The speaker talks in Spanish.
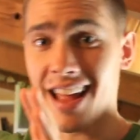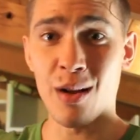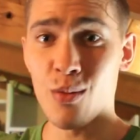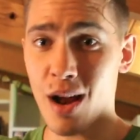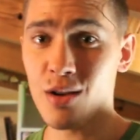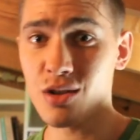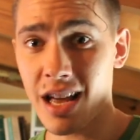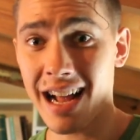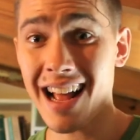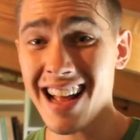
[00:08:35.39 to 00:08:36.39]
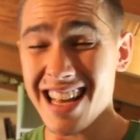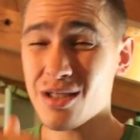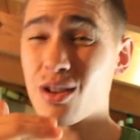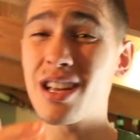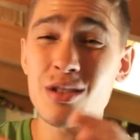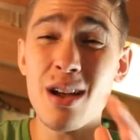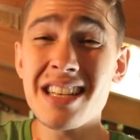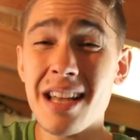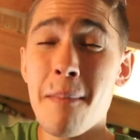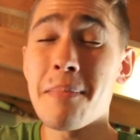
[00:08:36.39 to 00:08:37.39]
algunas cosas acá. Eso, eso
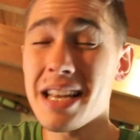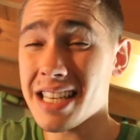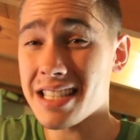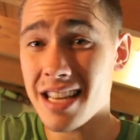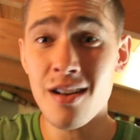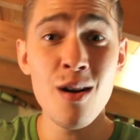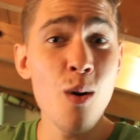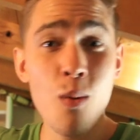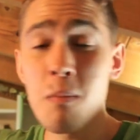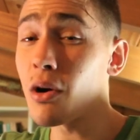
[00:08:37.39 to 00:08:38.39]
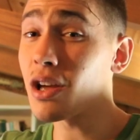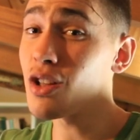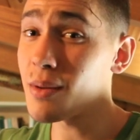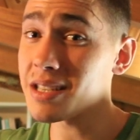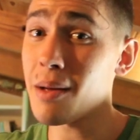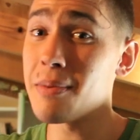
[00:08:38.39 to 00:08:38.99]
ahí ya empieza a ser un poquito más